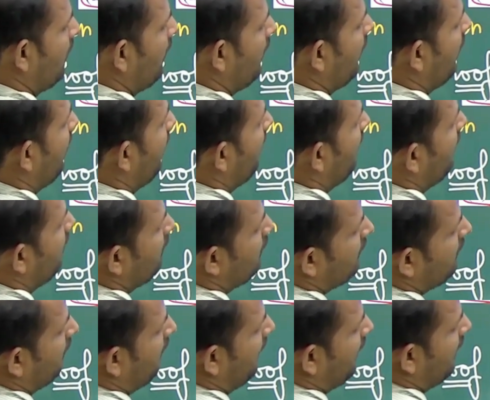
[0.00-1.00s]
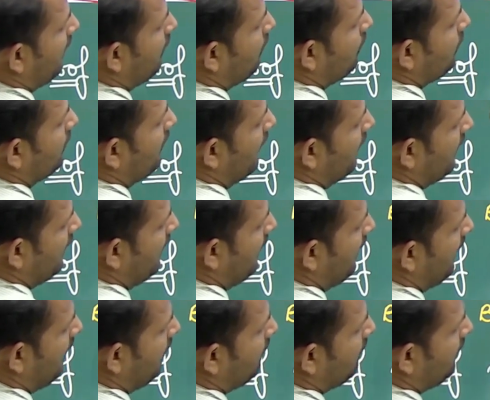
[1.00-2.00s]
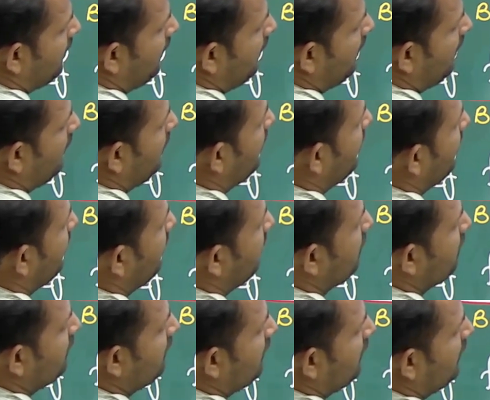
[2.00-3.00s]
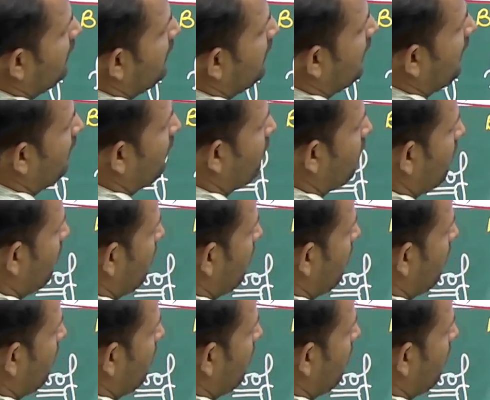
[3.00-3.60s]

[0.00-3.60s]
एंड ट्राइंगल हो जाएगा आपके ए सी एफ